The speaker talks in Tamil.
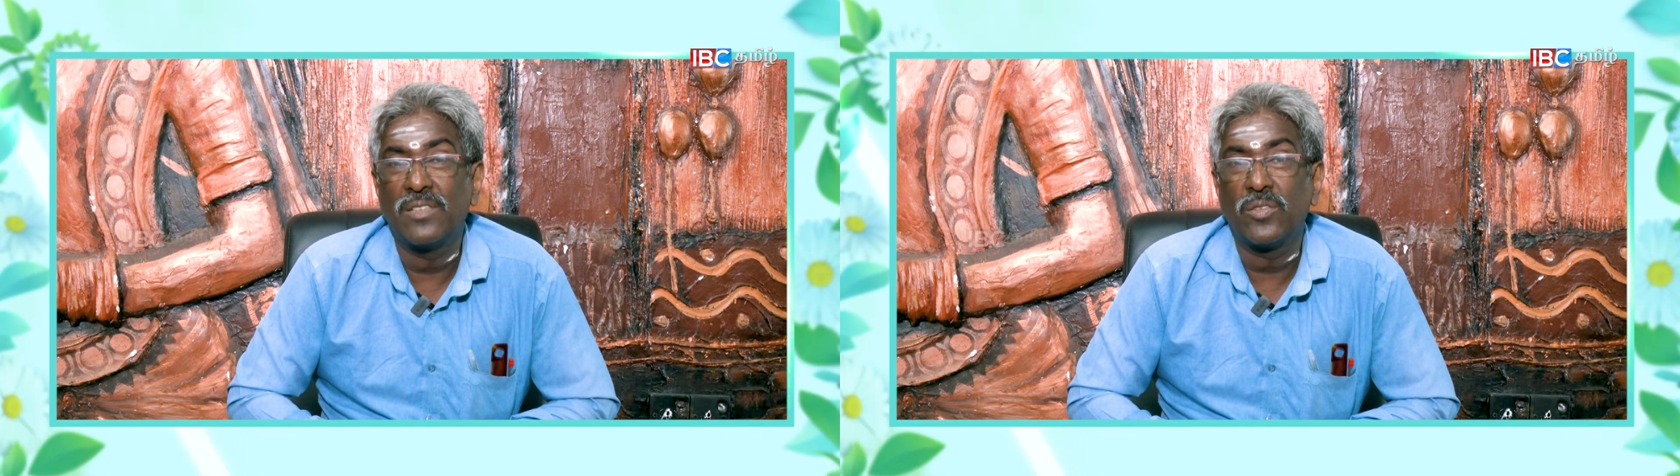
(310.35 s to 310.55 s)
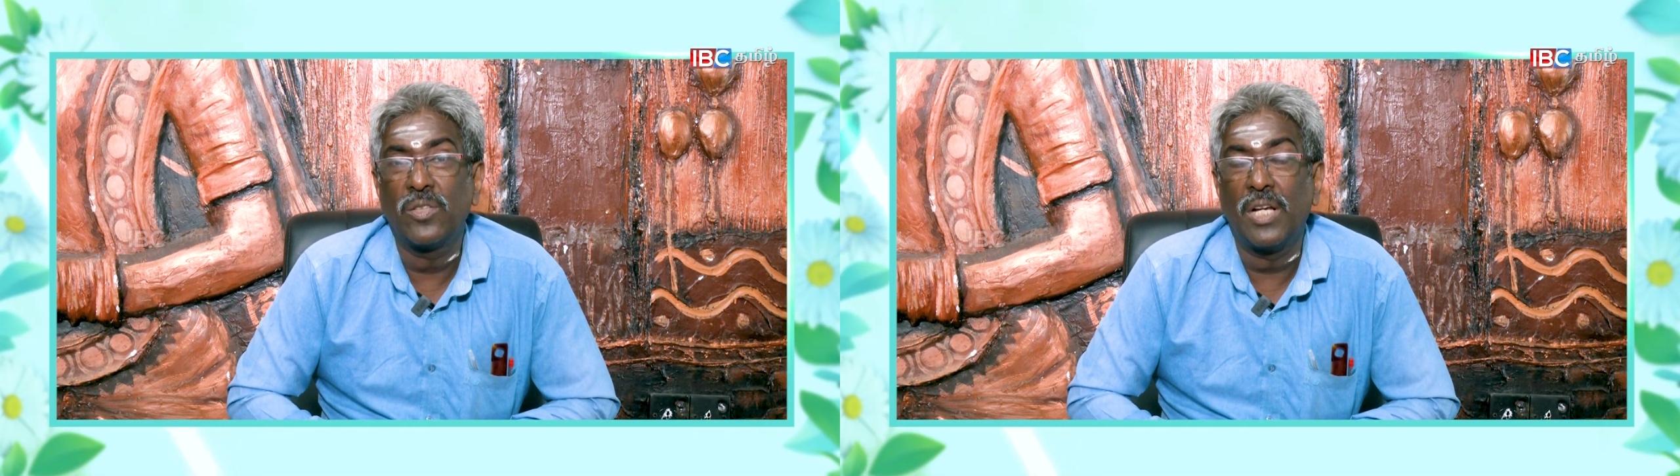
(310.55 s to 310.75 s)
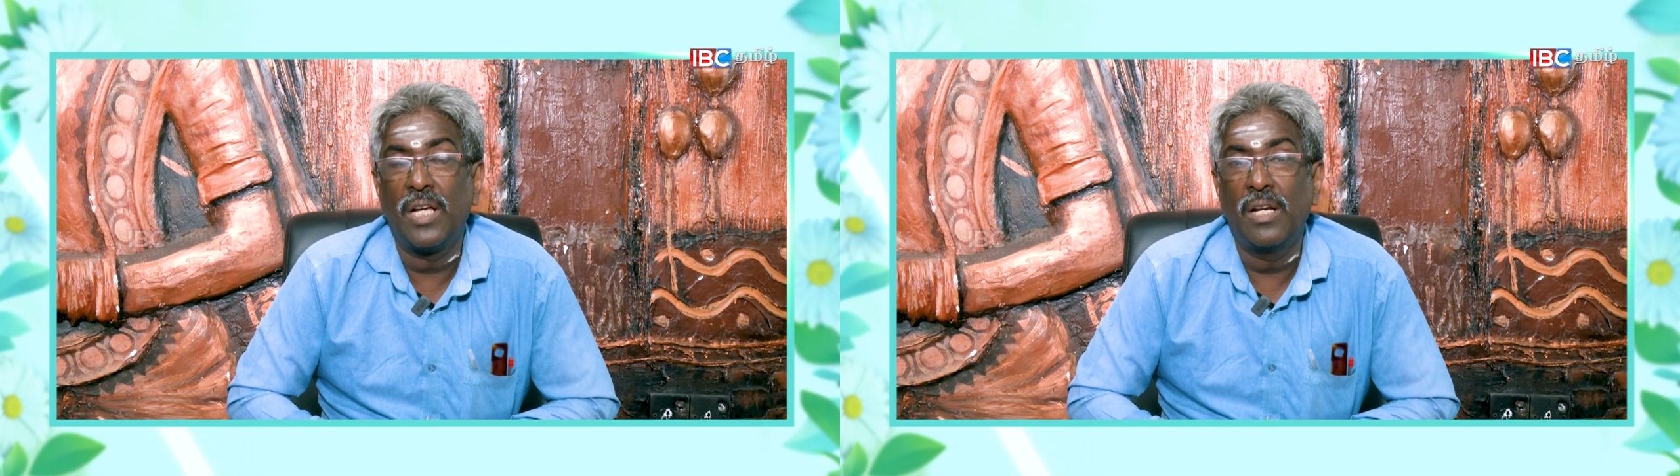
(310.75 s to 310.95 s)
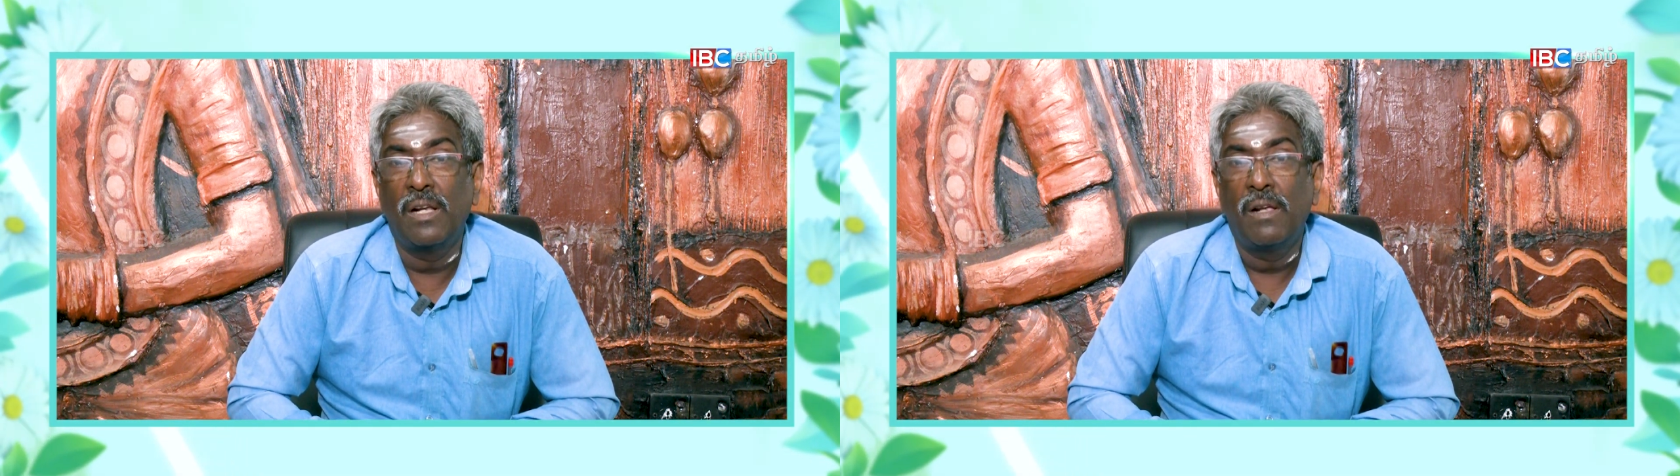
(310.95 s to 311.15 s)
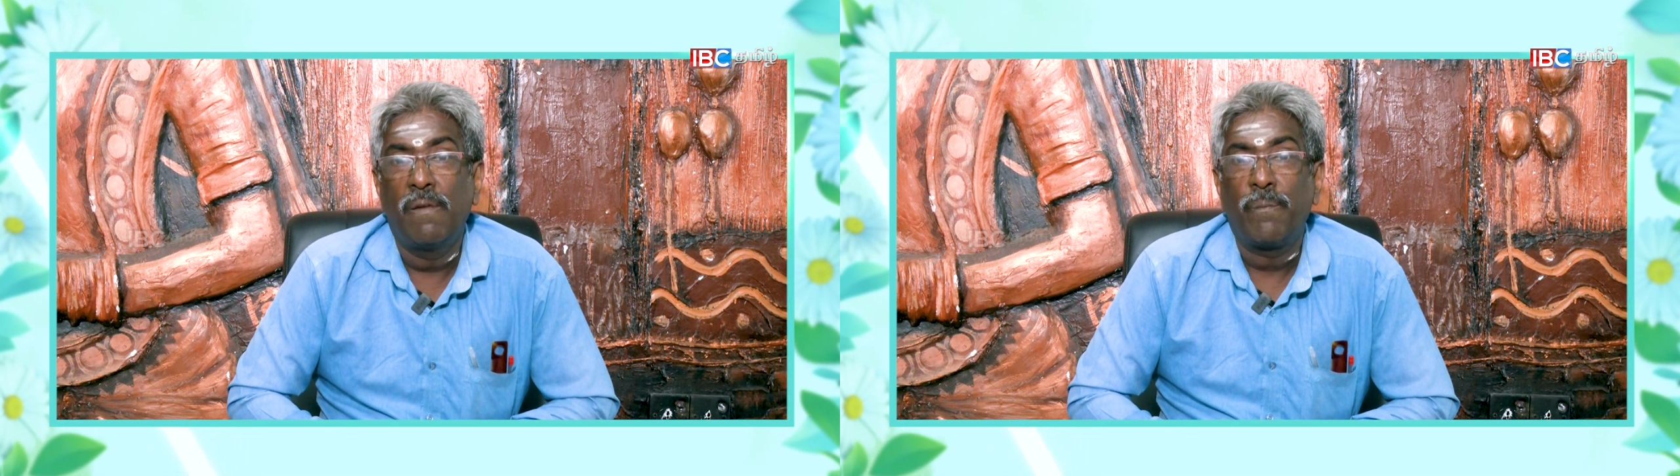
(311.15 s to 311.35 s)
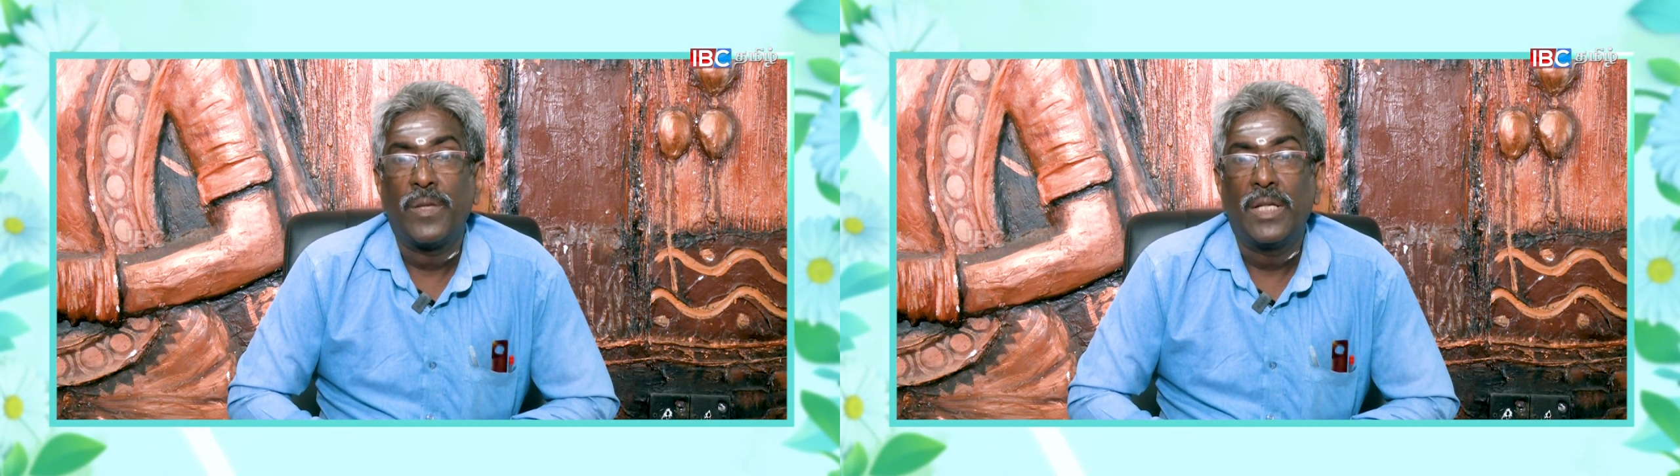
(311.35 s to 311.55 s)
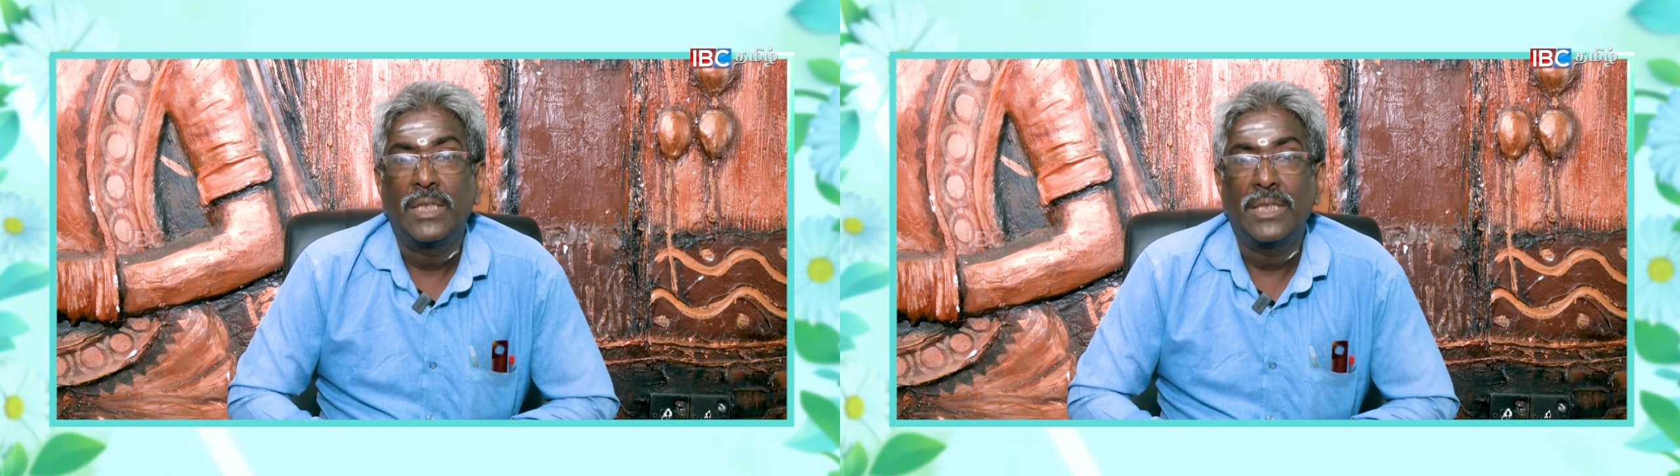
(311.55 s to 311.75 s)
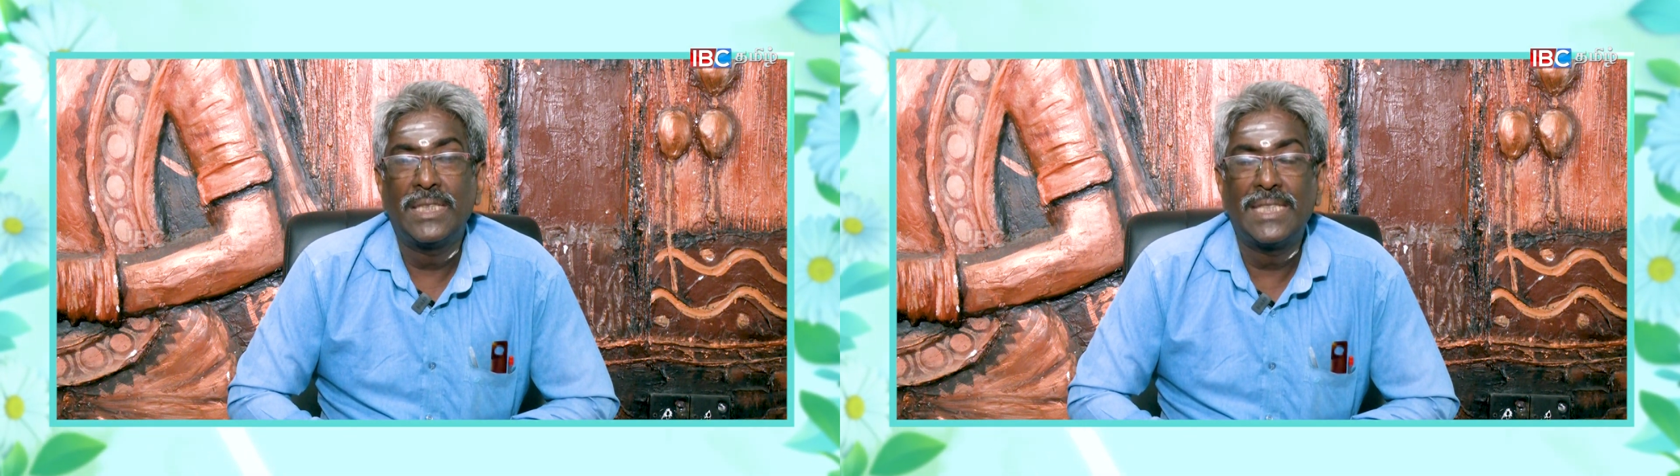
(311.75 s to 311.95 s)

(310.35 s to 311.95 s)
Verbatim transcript: என்று சொன்னால் இந்த